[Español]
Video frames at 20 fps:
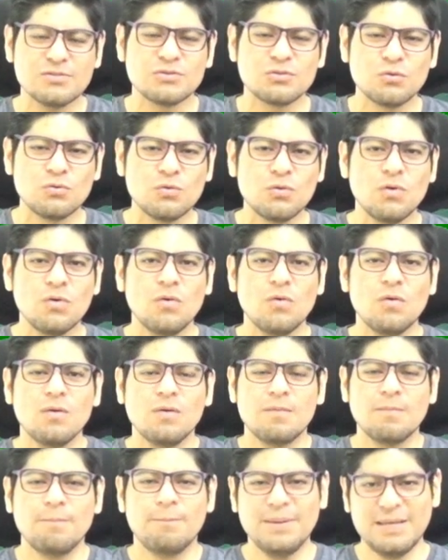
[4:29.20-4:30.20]
en su
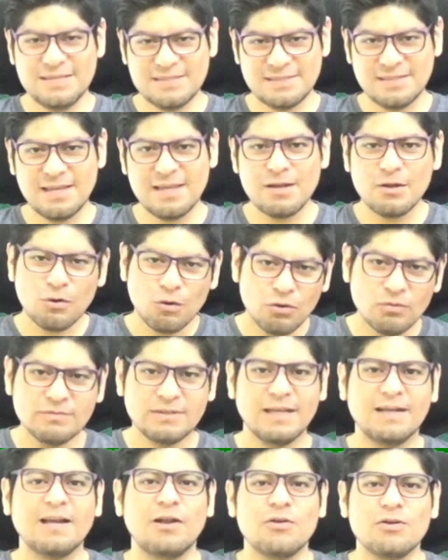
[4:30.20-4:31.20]
PC
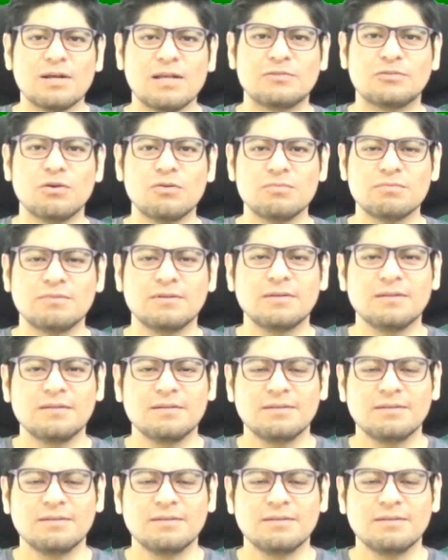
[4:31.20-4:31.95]
con teclado y ratón.